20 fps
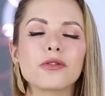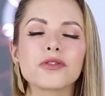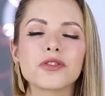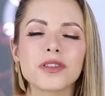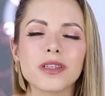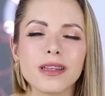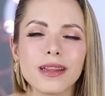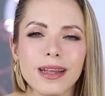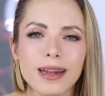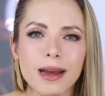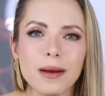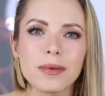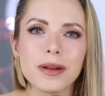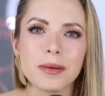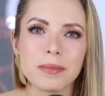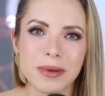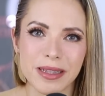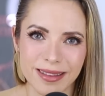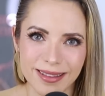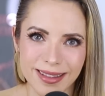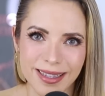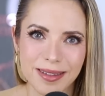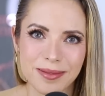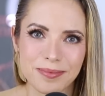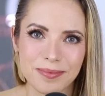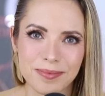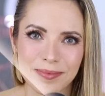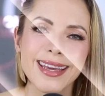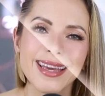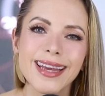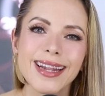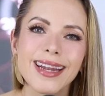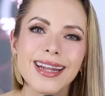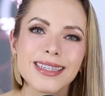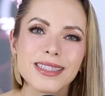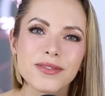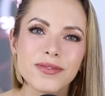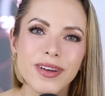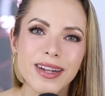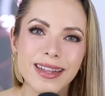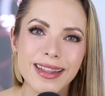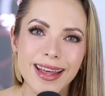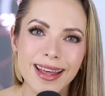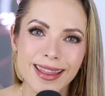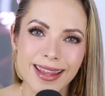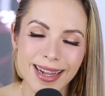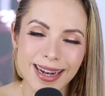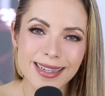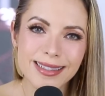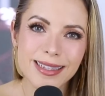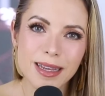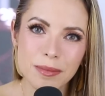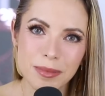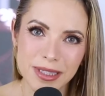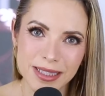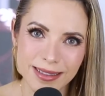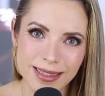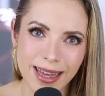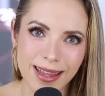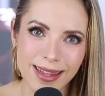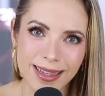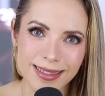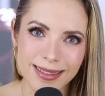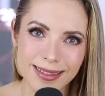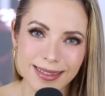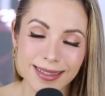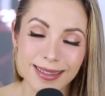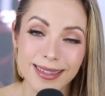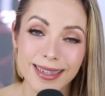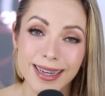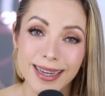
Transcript: considerablemente. Que las verdaderas amistades